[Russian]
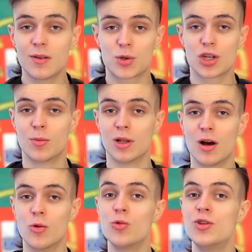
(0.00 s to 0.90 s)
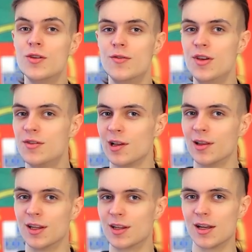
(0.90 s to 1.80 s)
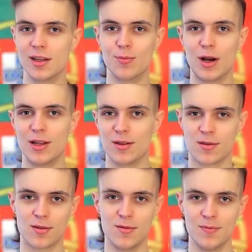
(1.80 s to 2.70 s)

вообще была удивительной тайной полицией.